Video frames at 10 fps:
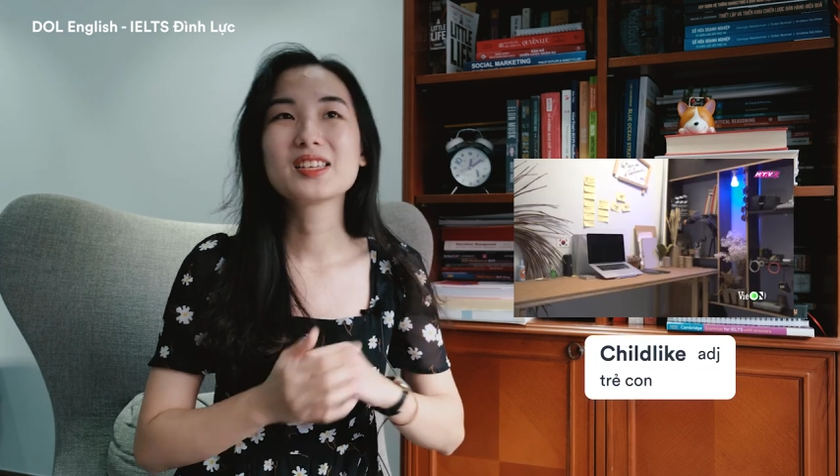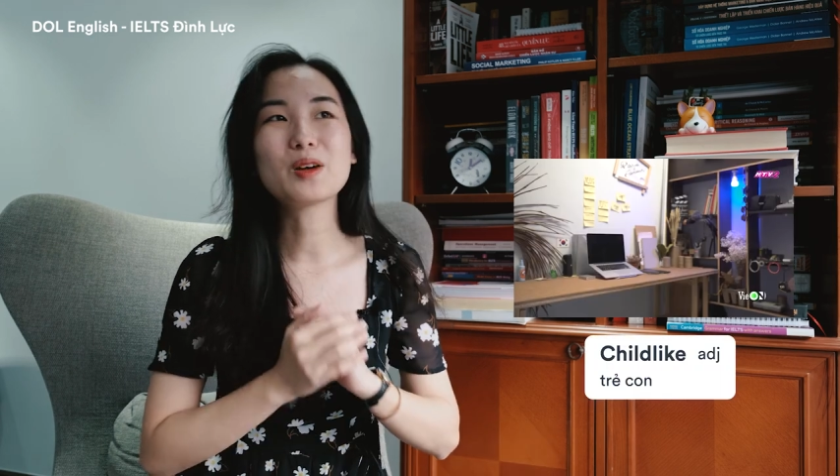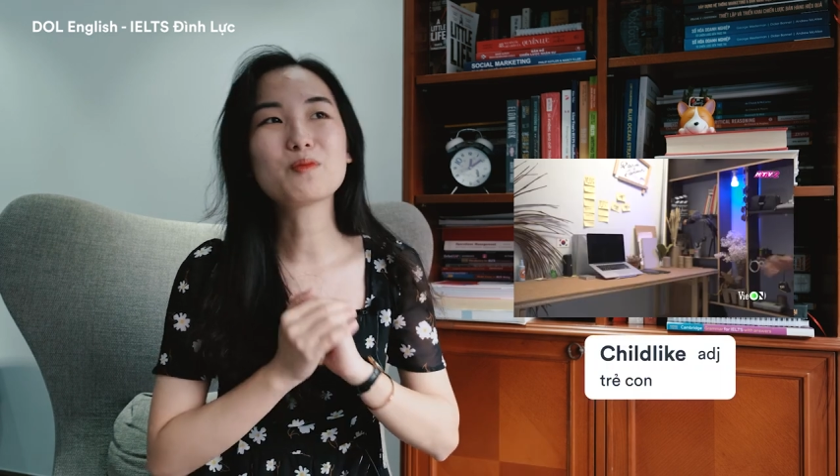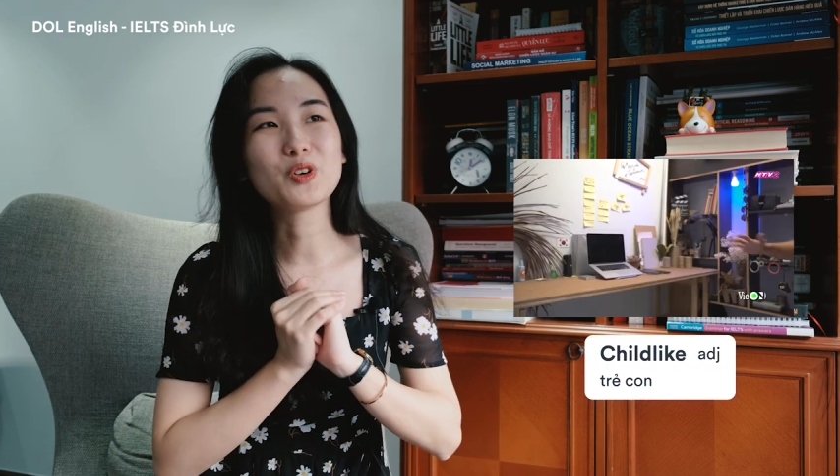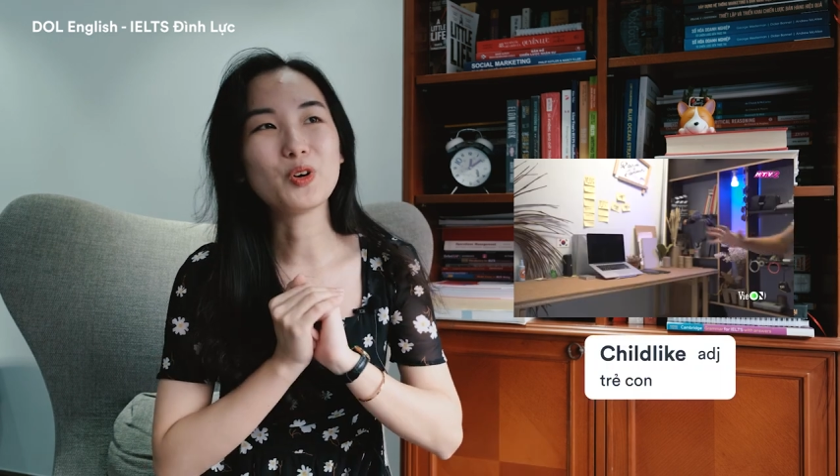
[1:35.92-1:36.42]

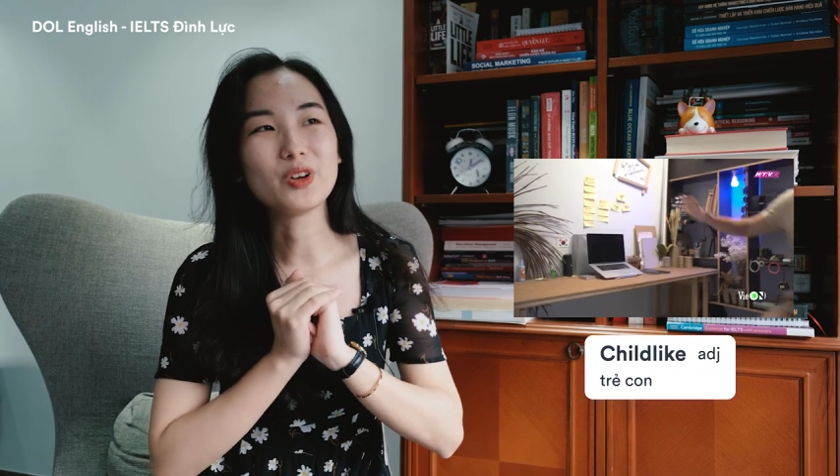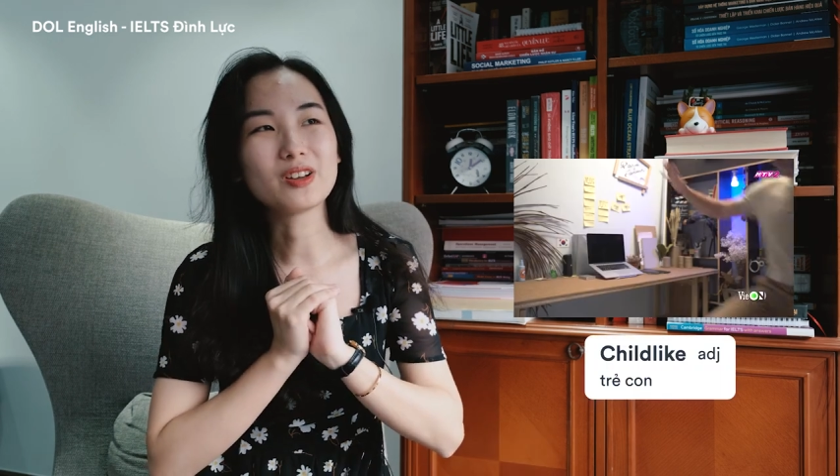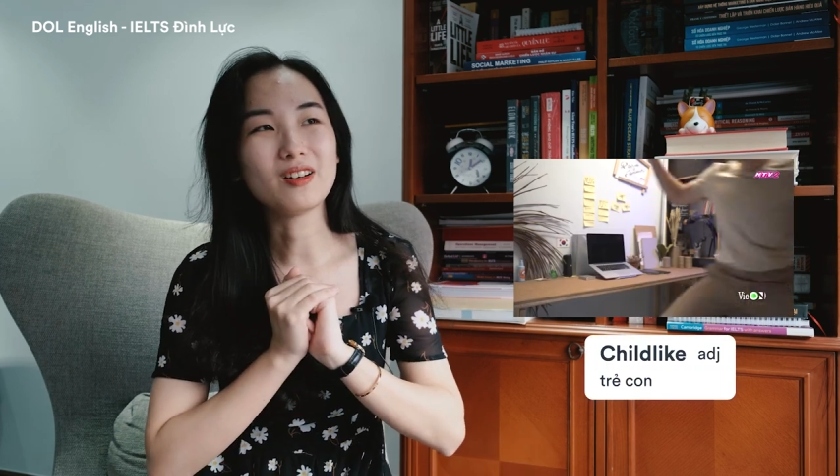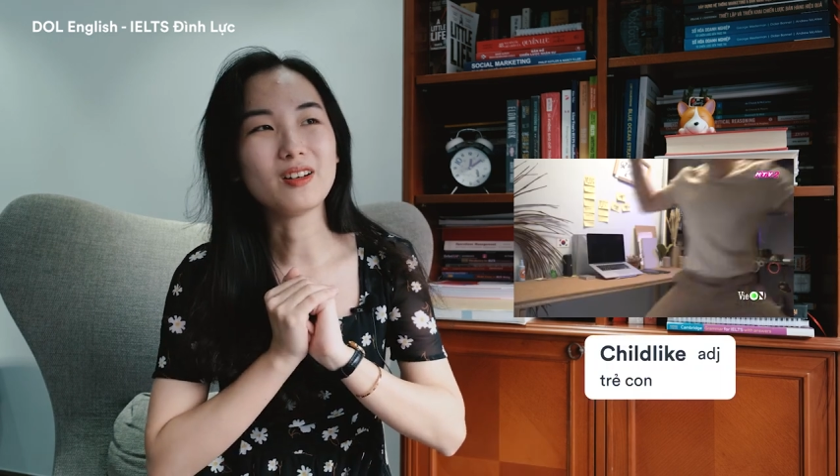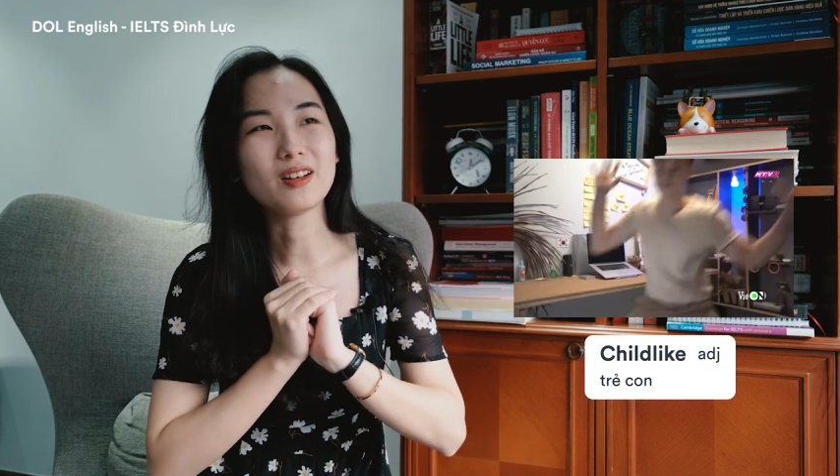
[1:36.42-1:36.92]
xong
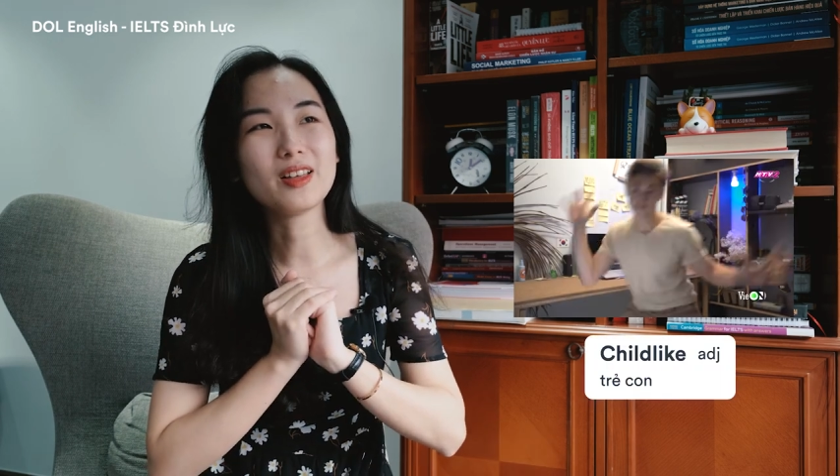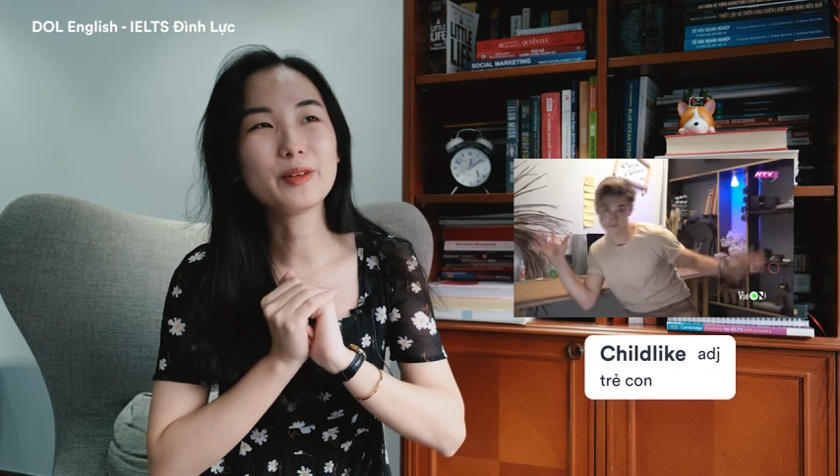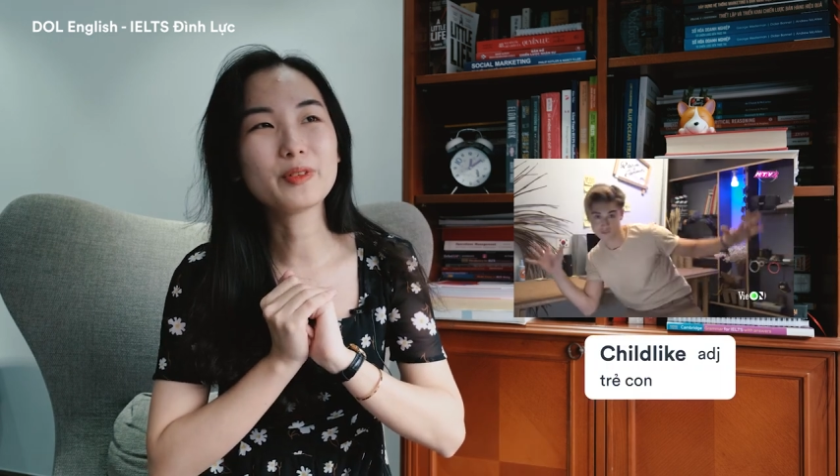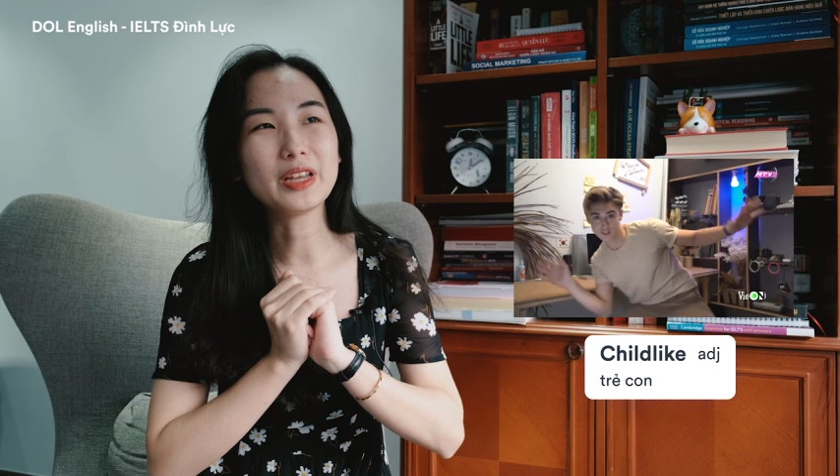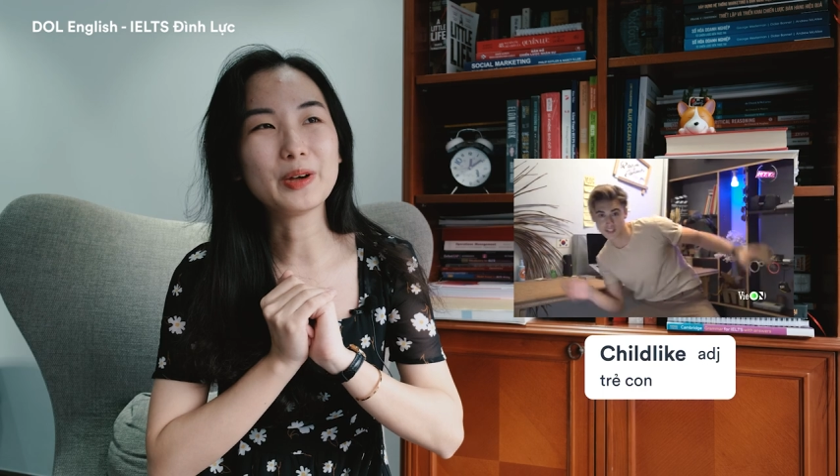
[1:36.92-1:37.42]
rồi còn
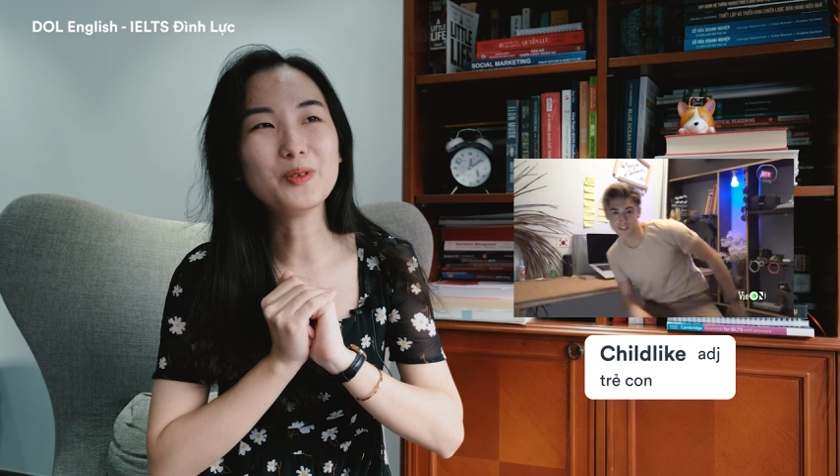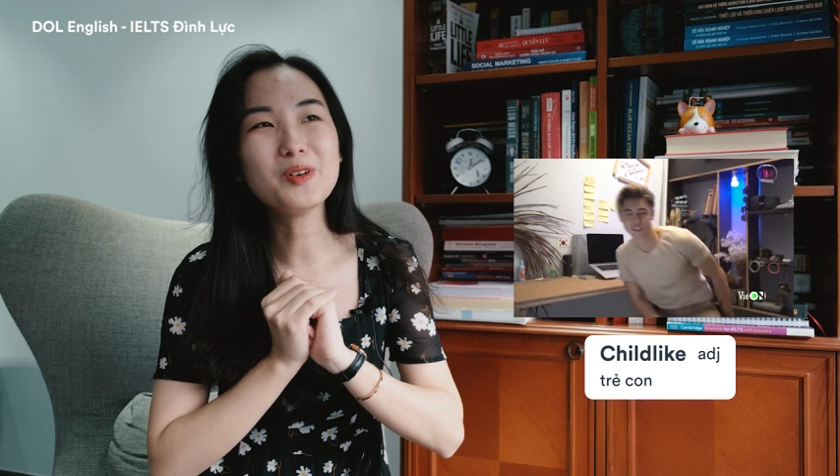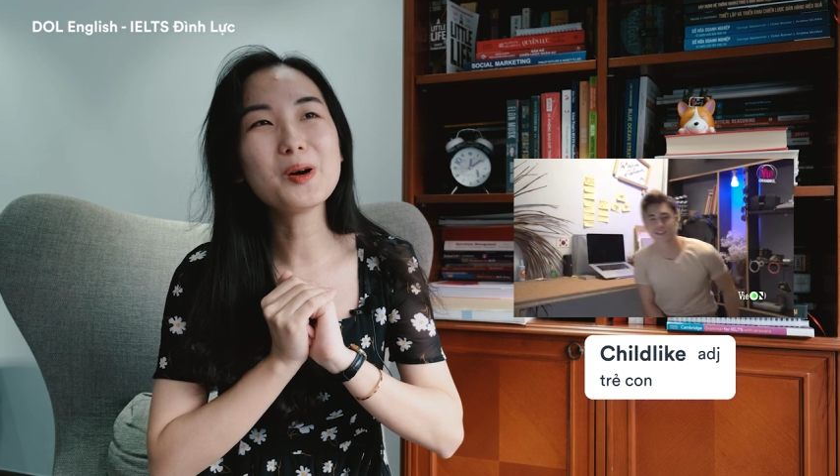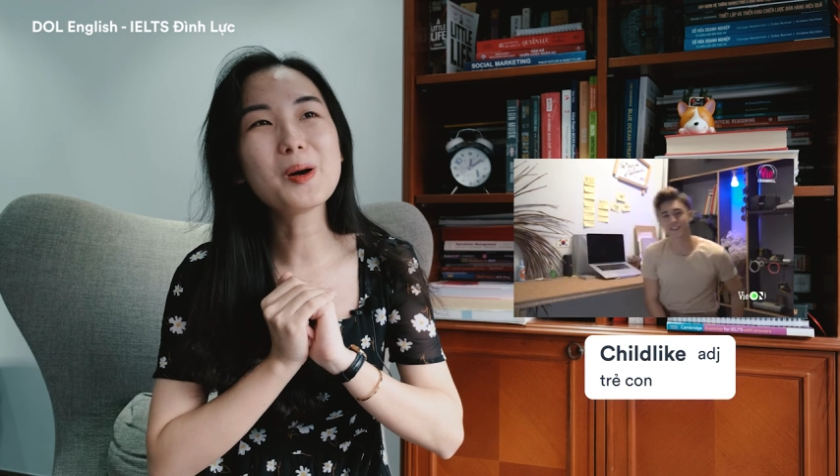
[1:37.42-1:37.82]
theo kiểu